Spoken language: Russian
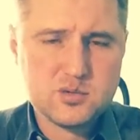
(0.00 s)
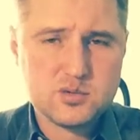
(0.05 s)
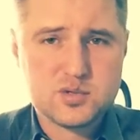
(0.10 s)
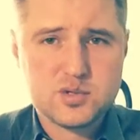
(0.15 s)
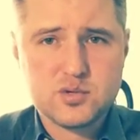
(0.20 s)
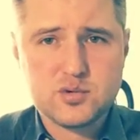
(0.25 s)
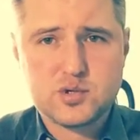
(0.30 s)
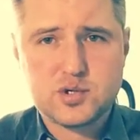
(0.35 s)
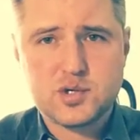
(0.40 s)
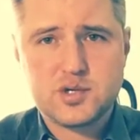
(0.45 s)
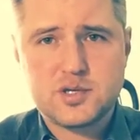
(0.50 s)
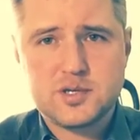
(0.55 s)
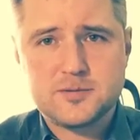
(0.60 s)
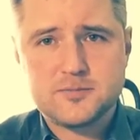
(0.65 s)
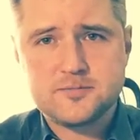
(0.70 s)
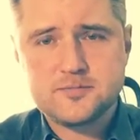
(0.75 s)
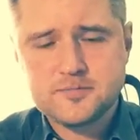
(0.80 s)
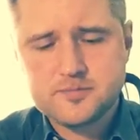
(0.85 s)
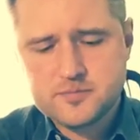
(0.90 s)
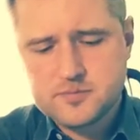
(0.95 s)
Ну, слушайте,
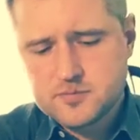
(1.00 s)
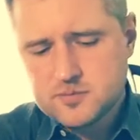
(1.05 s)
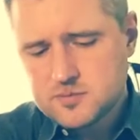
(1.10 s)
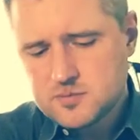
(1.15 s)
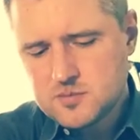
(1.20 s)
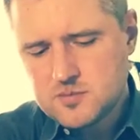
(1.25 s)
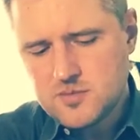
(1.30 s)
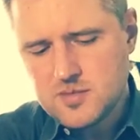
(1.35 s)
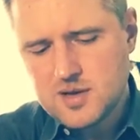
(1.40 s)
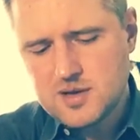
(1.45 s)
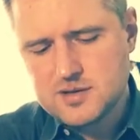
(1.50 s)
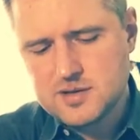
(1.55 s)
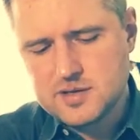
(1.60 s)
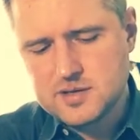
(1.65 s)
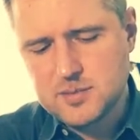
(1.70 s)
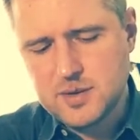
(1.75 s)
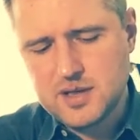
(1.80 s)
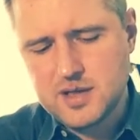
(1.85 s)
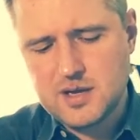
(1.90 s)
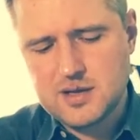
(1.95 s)

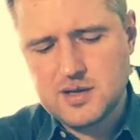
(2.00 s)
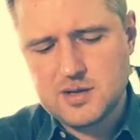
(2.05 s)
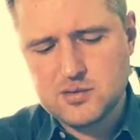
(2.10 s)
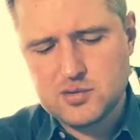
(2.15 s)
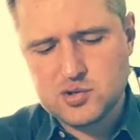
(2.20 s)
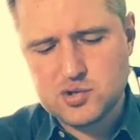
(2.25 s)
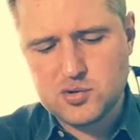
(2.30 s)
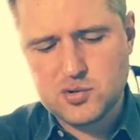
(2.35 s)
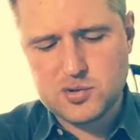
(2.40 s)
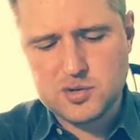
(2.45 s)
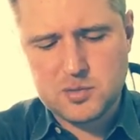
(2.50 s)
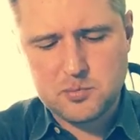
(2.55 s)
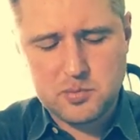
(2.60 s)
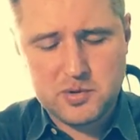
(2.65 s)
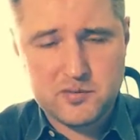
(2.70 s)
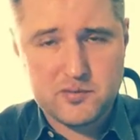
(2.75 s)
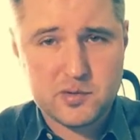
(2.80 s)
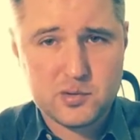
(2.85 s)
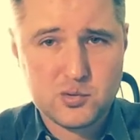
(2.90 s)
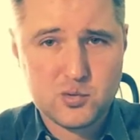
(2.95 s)
несмотря на то, что это
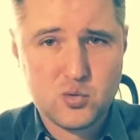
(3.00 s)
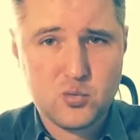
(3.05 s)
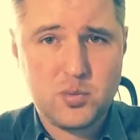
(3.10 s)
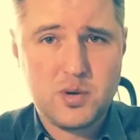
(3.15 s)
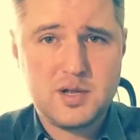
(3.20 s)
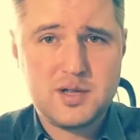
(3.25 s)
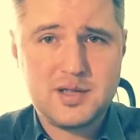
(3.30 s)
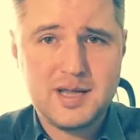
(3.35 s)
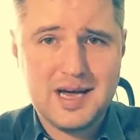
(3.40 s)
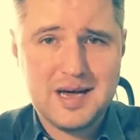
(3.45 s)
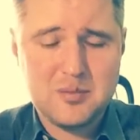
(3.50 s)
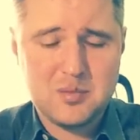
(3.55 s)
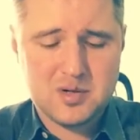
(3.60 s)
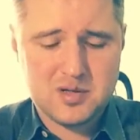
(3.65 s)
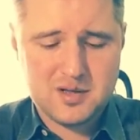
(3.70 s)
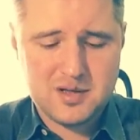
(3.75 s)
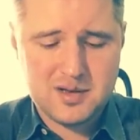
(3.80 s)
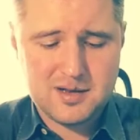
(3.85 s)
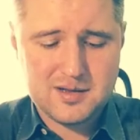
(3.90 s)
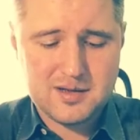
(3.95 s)
пиво
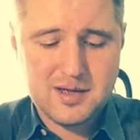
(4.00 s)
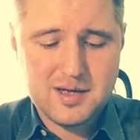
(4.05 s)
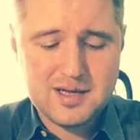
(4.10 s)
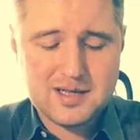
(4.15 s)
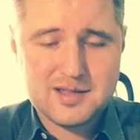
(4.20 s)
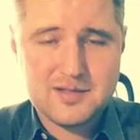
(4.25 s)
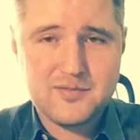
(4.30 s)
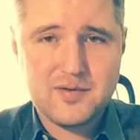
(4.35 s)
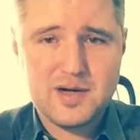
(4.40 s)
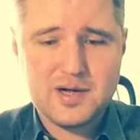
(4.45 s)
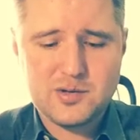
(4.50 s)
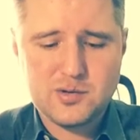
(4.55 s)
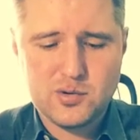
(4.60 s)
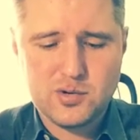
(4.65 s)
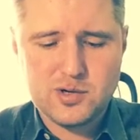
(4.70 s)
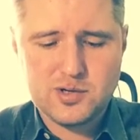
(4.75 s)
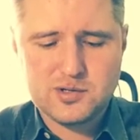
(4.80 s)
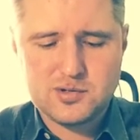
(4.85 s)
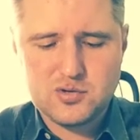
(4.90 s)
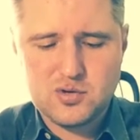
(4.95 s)
дубль-дабл или
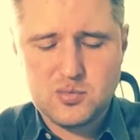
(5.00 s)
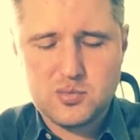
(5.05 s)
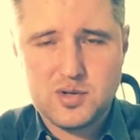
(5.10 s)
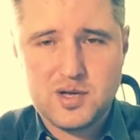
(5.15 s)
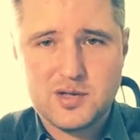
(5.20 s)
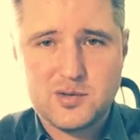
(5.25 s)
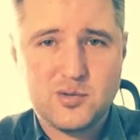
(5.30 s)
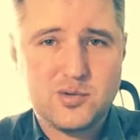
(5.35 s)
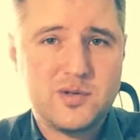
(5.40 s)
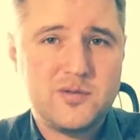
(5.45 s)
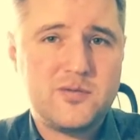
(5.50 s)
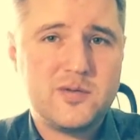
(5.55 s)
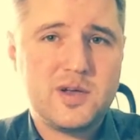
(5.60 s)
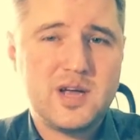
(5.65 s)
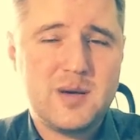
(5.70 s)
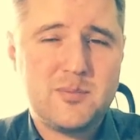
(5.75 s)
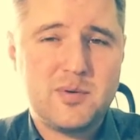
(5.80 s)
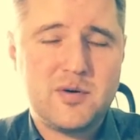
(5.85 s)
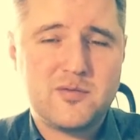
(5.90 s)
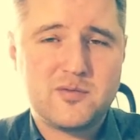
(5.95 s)
двойное темное, оно
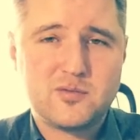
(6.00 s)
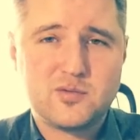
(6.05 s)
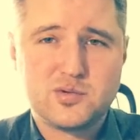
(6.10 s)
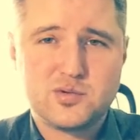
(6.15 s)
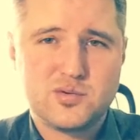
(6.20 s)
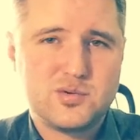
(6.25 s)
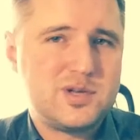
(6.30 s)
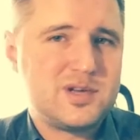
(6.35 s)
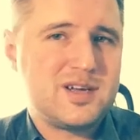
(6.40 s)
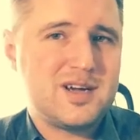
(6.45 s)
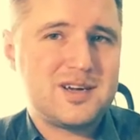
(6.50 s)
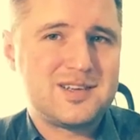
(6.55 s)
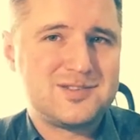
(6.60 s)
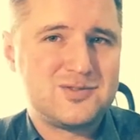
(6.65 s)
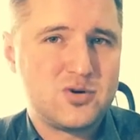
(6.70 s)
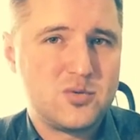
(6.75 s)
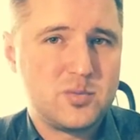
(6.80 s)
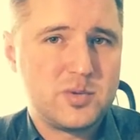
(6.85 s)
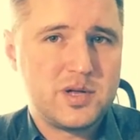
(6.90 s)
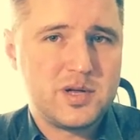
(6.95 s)
нифига по вкусу не как
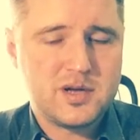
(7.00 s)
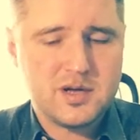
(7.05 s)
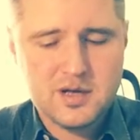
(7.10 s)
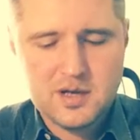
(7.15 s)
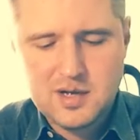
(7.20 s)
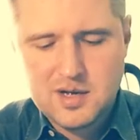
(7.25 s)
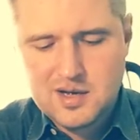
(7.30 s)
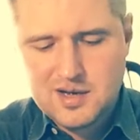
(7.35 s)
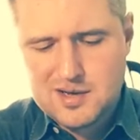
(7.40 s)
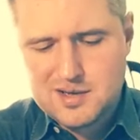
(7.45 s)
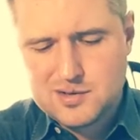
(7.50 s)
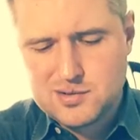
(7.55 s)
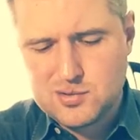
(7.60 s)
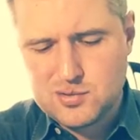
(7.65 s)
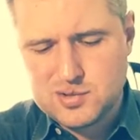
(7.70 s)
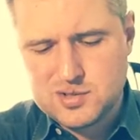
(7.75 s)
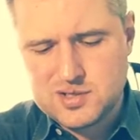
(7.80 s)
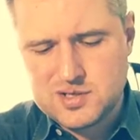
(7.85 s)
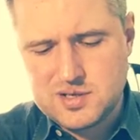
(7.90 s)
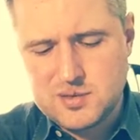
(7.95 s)
темное.
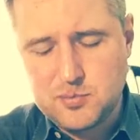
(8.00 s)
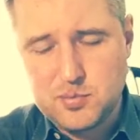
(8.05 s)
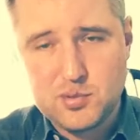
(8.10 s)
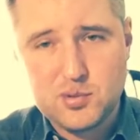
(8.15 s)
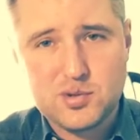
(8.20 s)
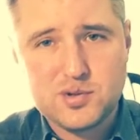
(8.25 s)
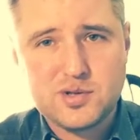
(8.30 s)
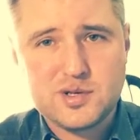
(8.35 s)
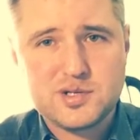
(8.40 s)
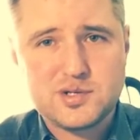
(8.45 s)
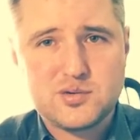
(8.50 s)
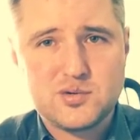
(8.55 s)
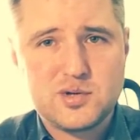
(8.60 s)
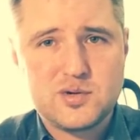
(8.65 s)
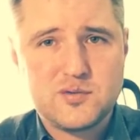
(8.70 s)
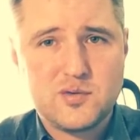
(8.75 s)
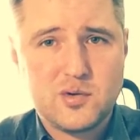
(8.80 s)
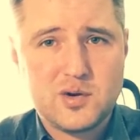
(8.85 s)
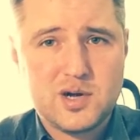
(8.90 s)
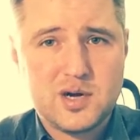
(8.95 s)
То есть и плотность у
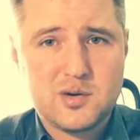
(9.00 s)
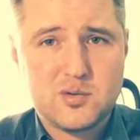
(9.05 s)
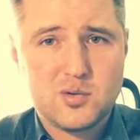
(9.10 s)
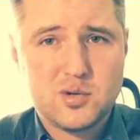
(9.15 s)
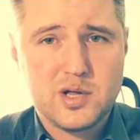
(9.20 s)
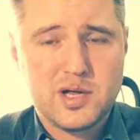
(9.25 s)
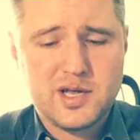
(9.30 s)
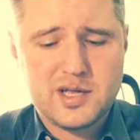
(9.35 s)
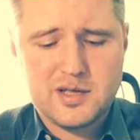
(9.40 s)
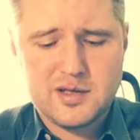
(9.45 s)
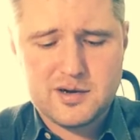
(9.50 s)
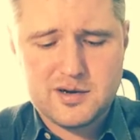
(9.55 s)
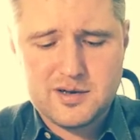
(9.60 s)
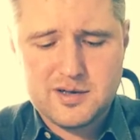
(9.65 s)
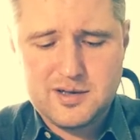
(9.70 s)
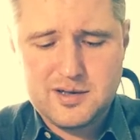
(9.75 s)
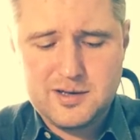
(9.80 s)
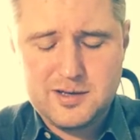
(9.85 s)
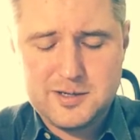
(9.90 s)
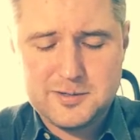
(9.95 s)
него как у
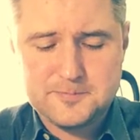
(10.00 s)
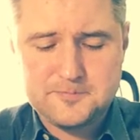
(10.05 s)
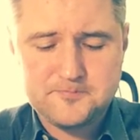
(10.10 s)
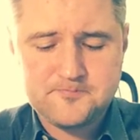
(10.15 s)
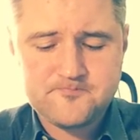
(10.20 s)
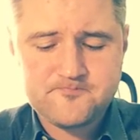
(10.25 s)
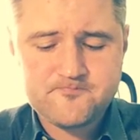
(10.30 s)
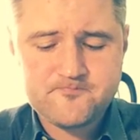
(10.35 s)
лагера, и